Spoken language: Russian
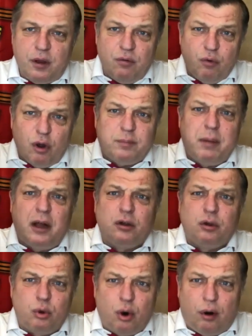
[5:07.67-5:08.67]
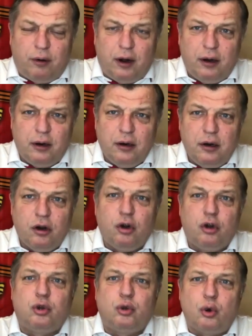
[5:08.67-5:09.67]
Вот Молдова.
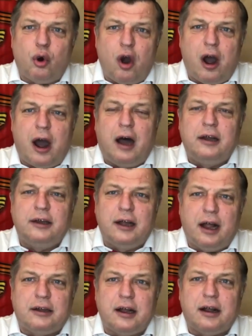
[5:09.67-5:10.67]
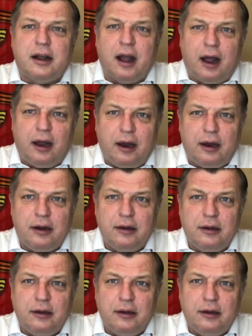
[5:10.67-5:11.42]
Кто она такая?